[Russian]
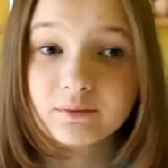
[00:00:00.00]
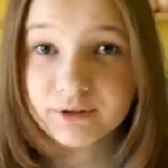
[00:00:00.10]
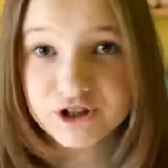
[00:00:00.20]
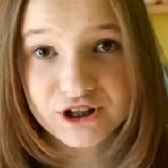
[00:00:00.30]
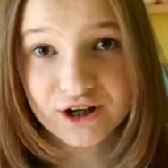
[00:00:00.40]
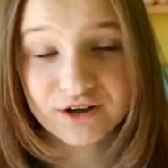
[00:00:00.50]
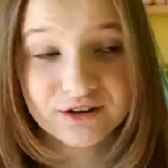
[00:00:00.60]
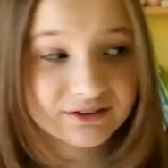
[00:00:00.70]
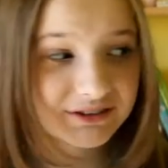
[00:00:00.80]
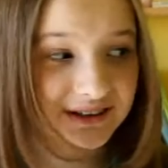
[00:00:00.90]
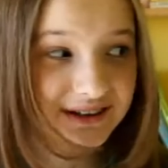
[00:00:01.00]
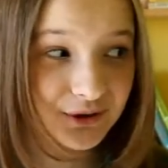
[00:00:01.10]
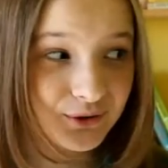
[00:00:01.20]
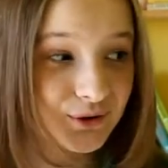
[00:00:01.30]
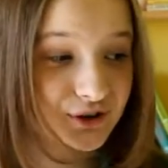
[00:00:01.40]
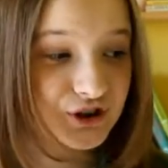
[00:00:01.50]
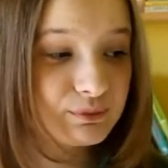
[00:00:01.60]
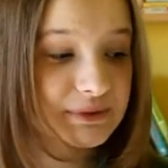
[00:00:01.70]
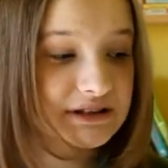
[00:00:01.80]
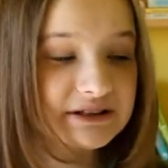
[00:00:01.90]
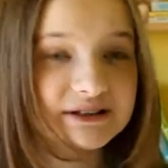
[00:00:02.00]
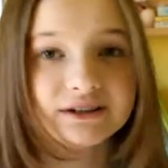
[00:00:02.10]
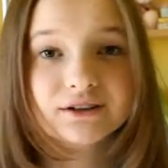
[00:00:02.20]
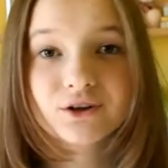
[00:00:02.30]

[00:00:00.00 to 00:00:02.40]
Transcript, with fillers: Прочитала ее очень быстро,